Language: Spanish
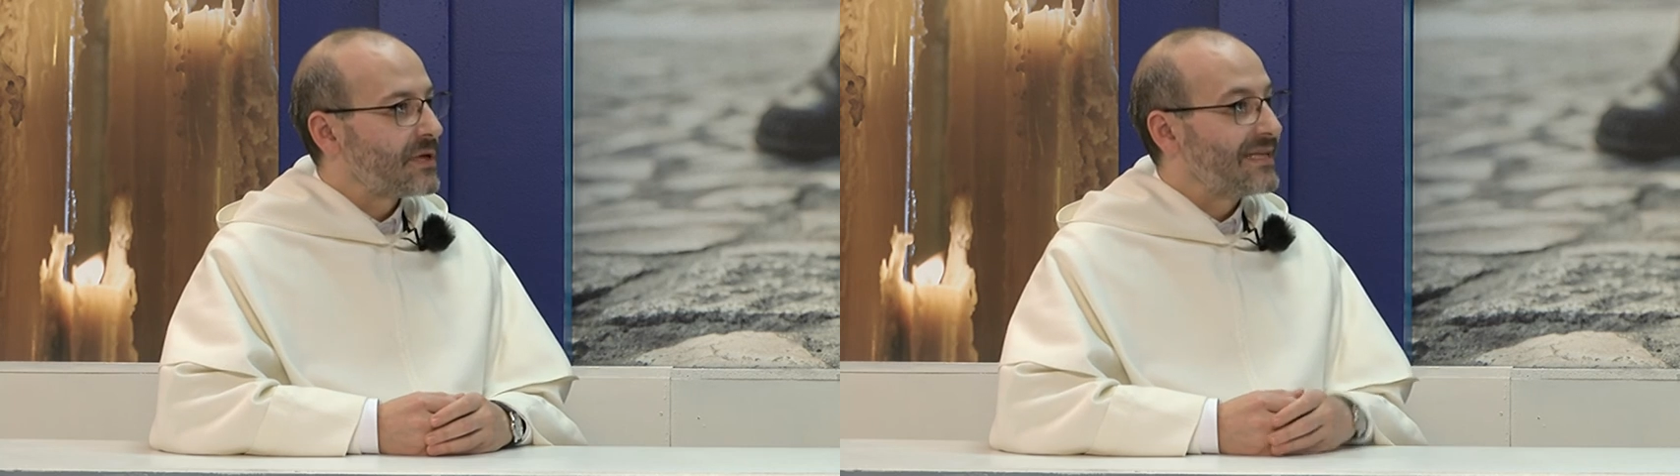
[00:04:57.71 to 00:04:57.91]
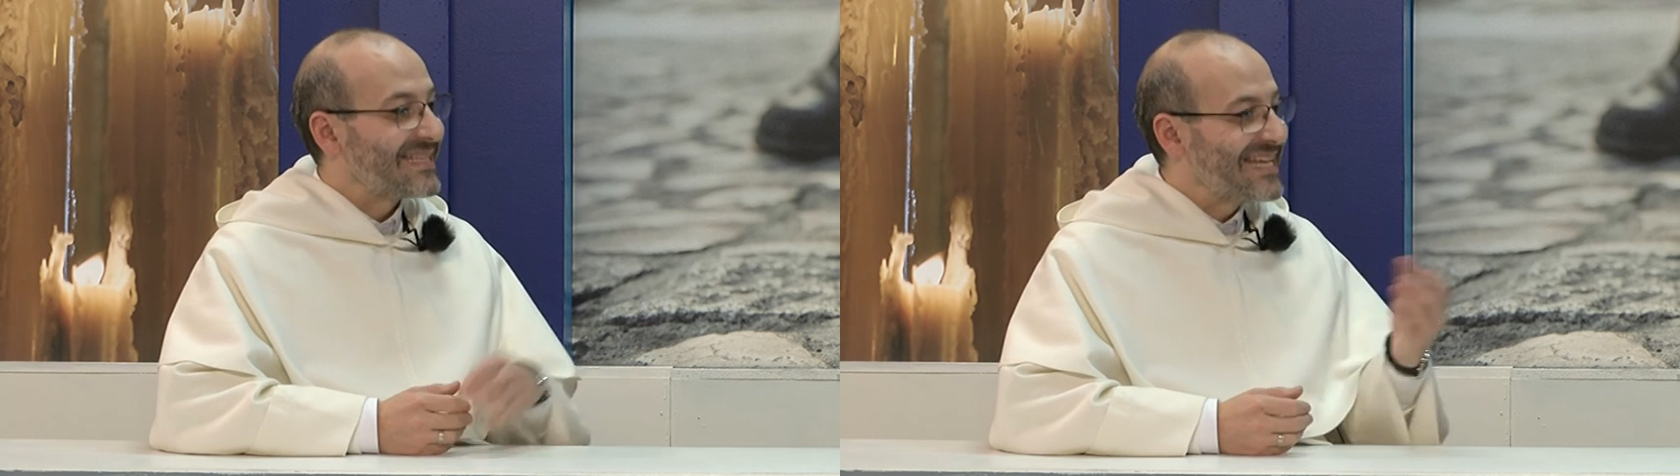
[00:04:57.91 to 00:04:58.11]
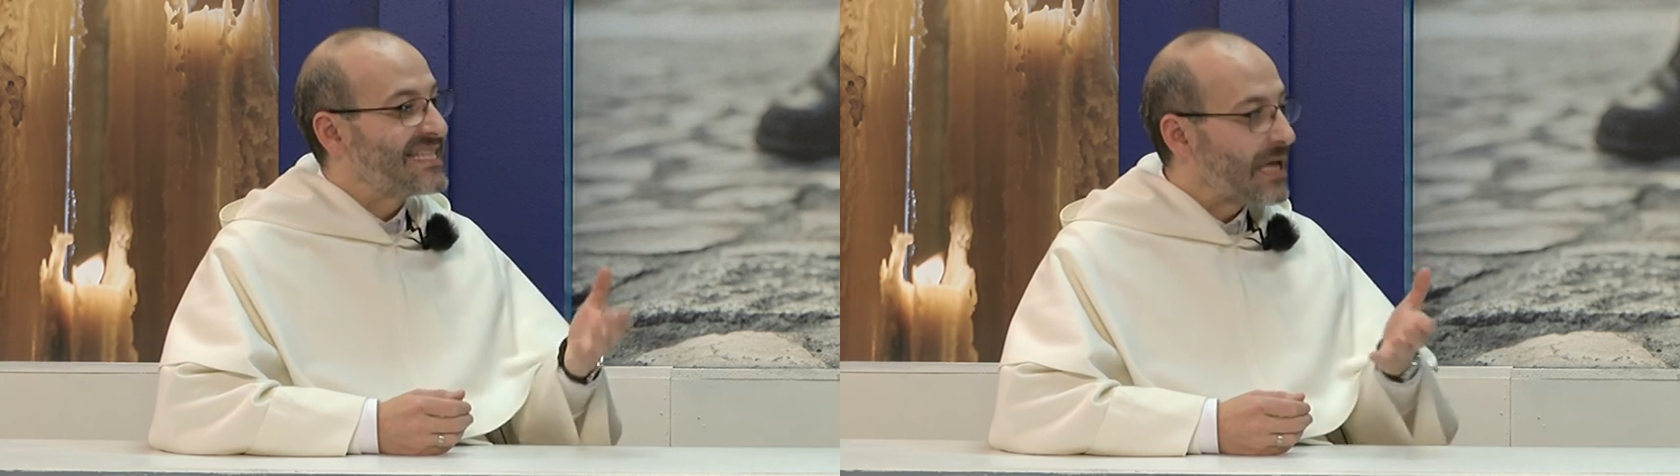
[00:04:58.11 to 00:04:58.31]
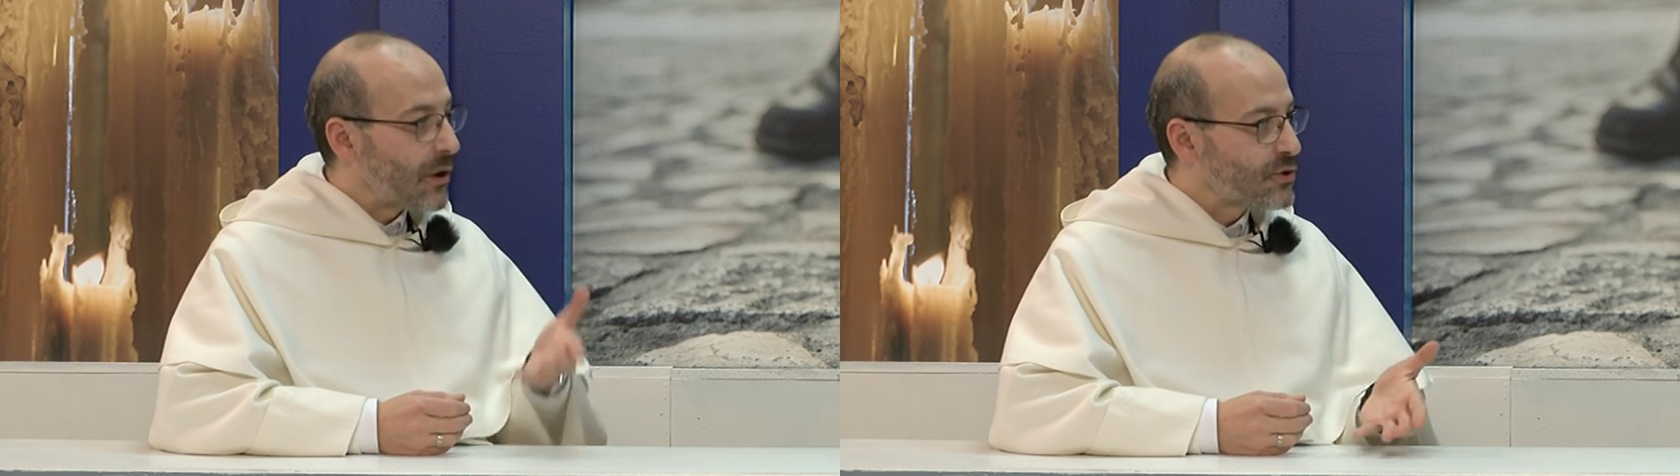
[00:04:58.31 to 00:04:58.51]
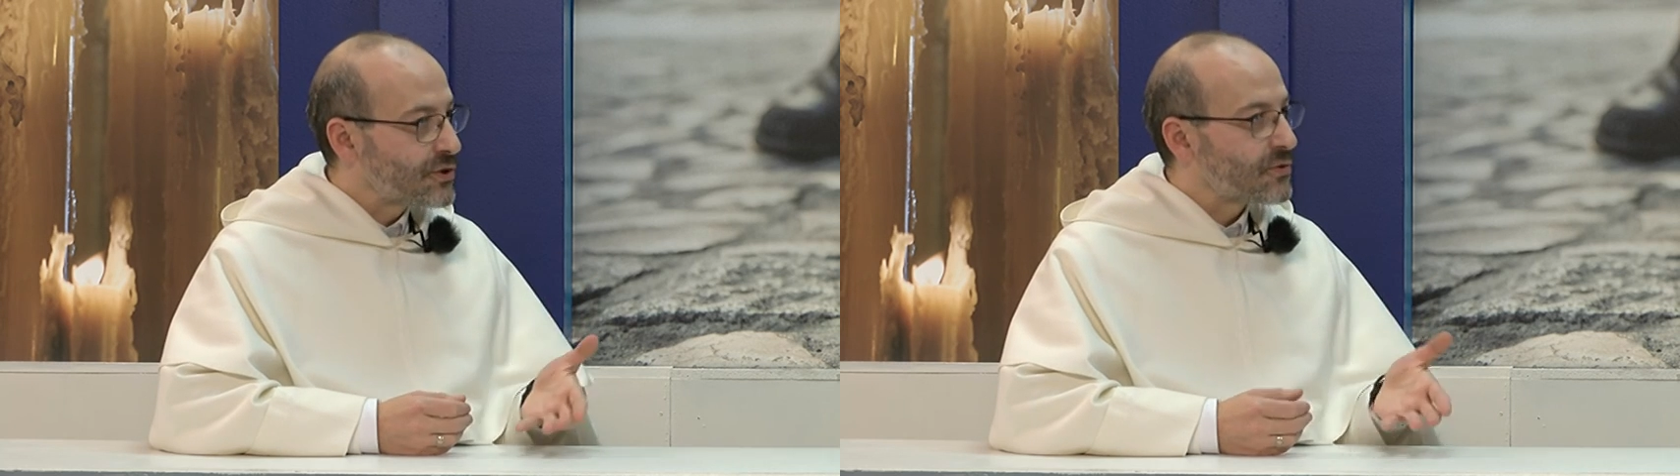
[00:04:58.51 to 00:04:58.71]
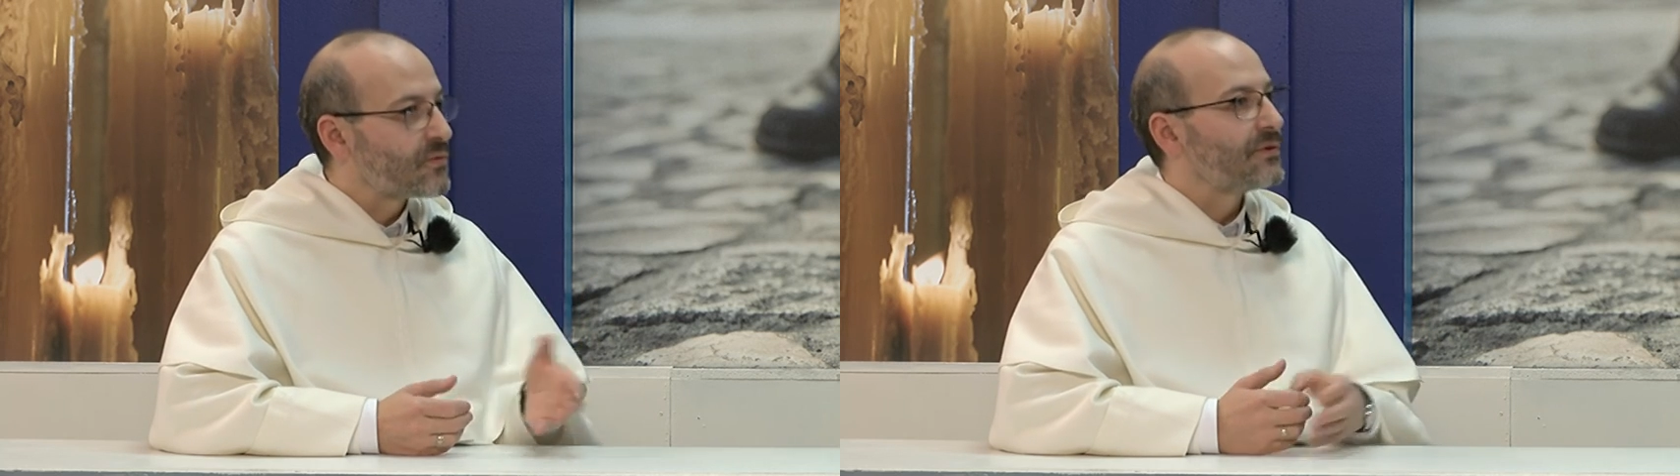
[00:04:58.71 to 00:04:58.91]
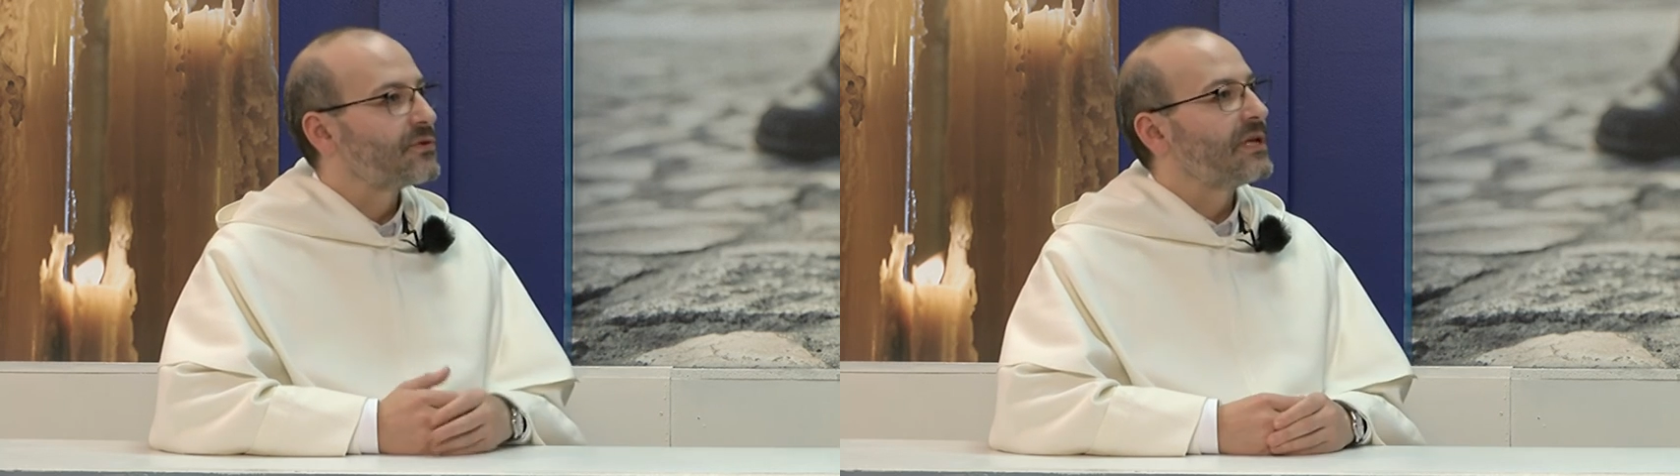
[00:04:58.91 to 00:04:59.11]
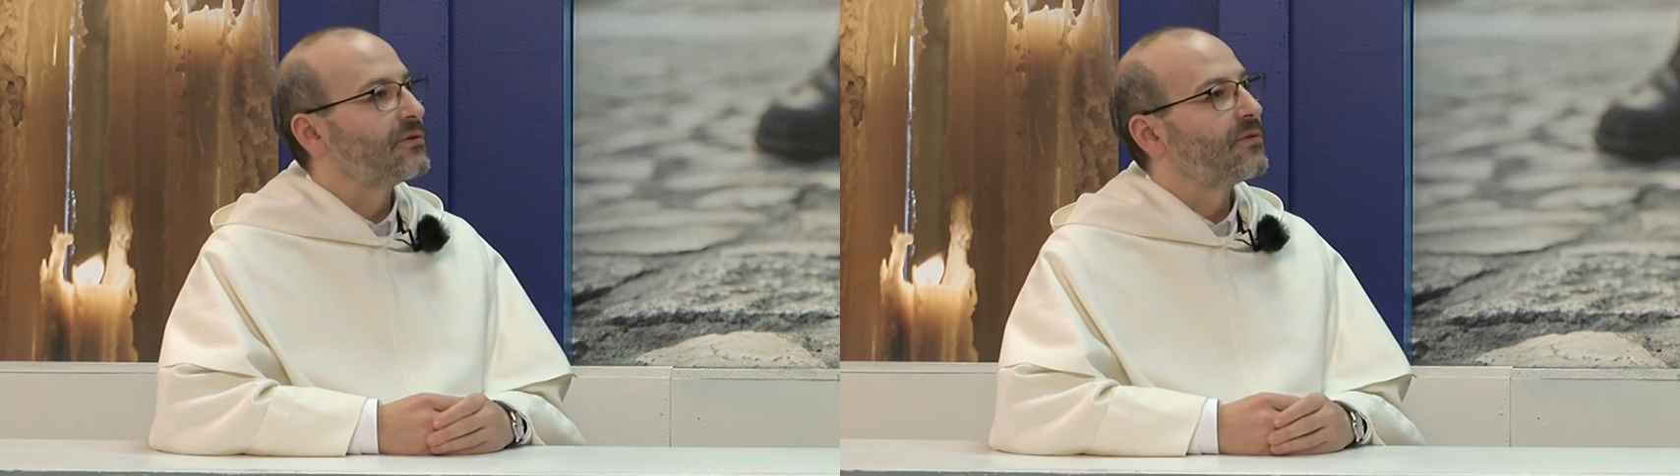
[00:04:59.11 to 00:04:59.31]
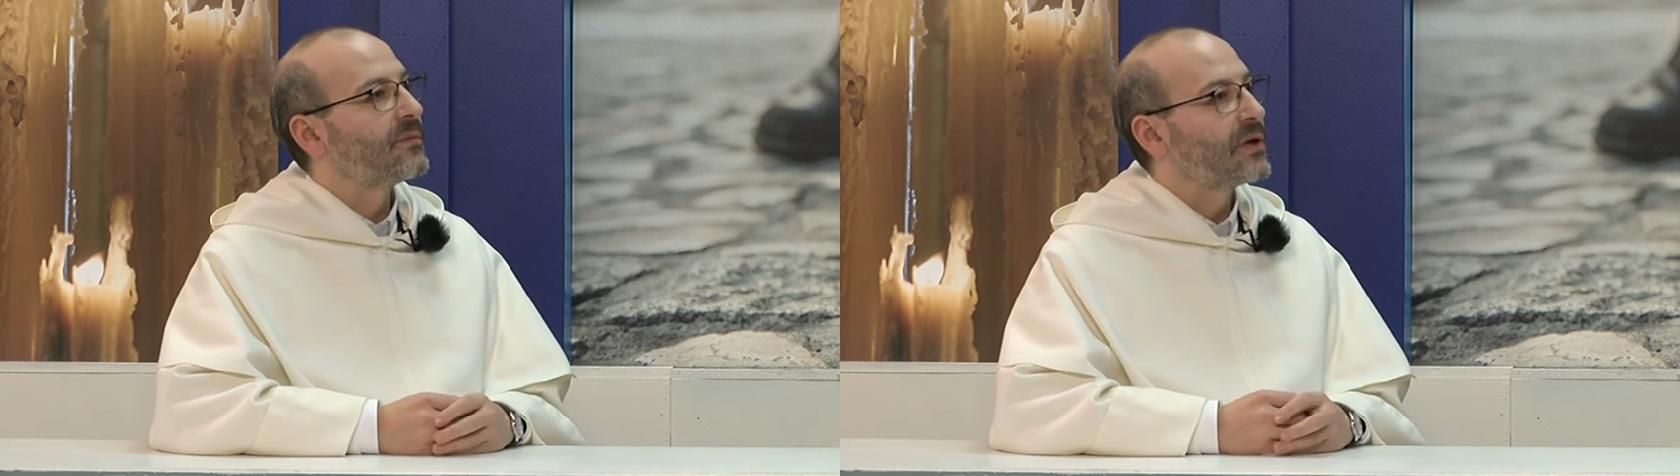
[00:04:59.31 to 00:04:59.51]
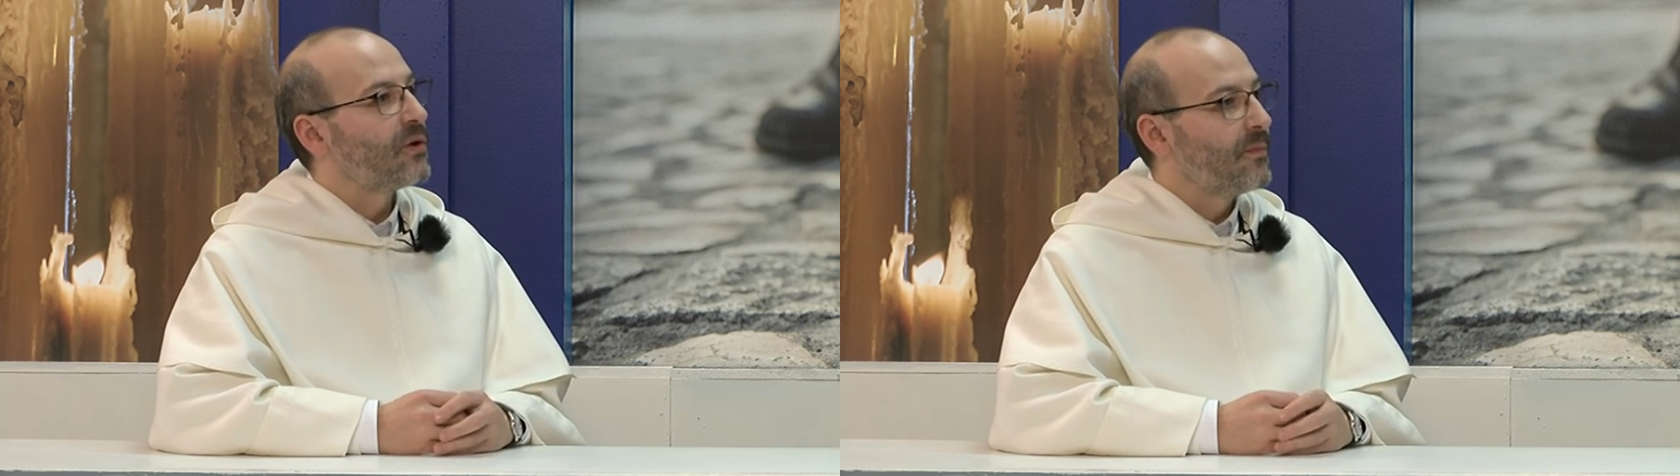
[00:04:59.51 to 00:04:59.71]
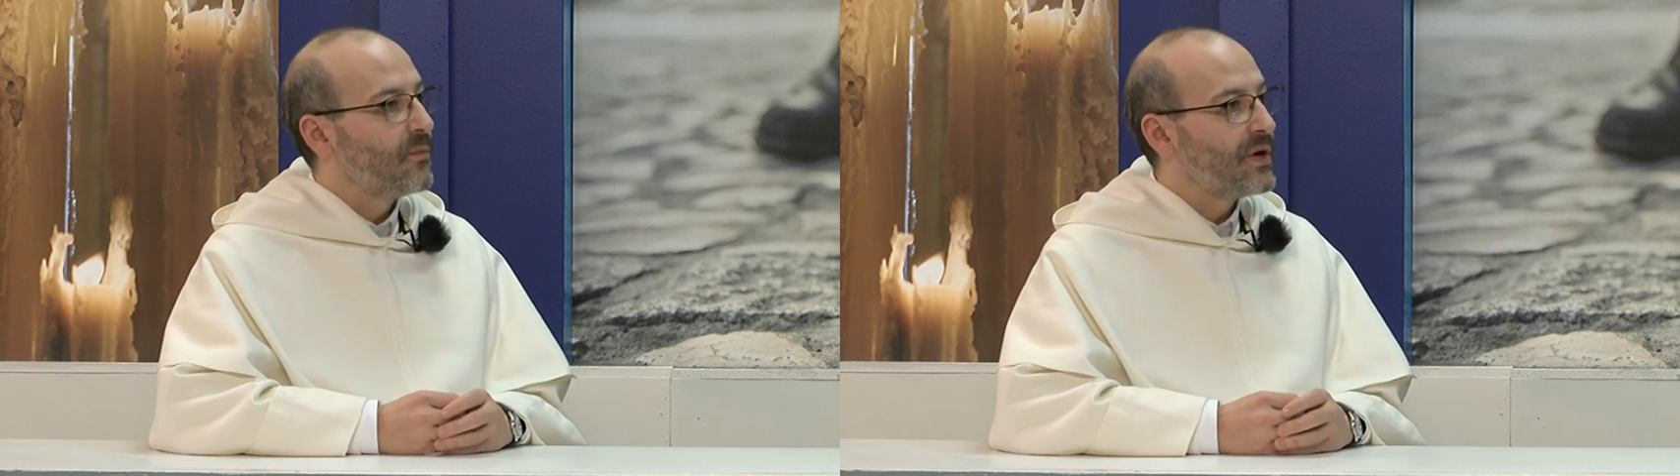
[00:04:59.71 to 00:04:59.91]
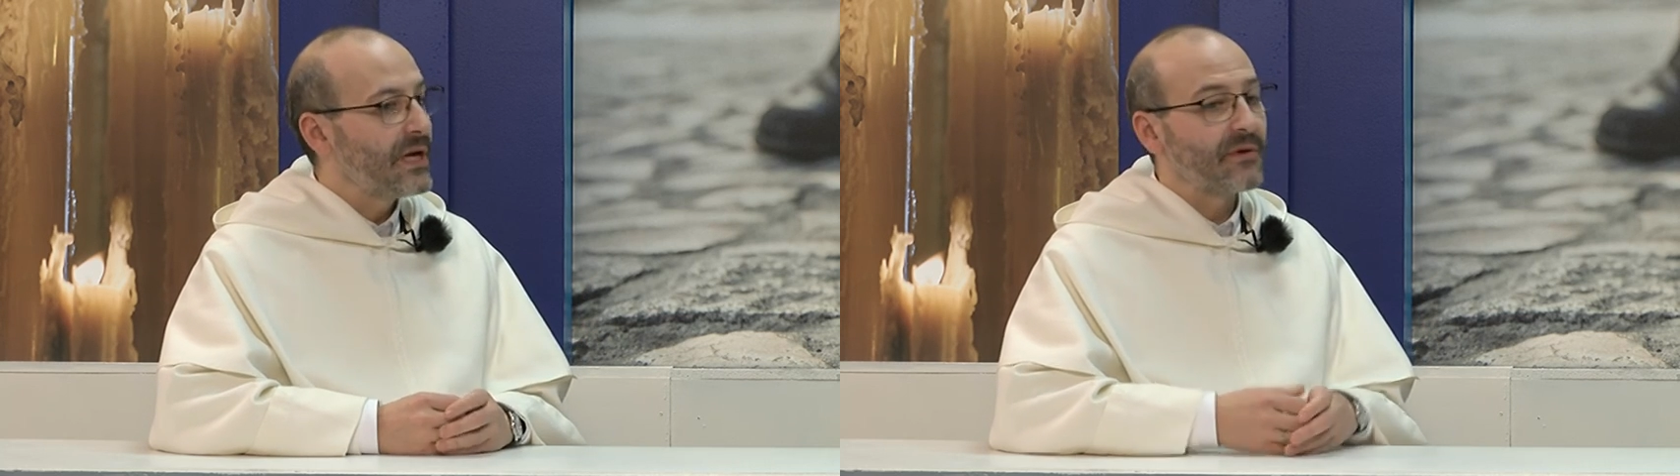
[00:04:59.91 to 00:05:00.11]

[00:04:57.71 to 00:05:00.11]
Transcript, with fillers: El 6 de agosto es cuando Santo Domingo muere,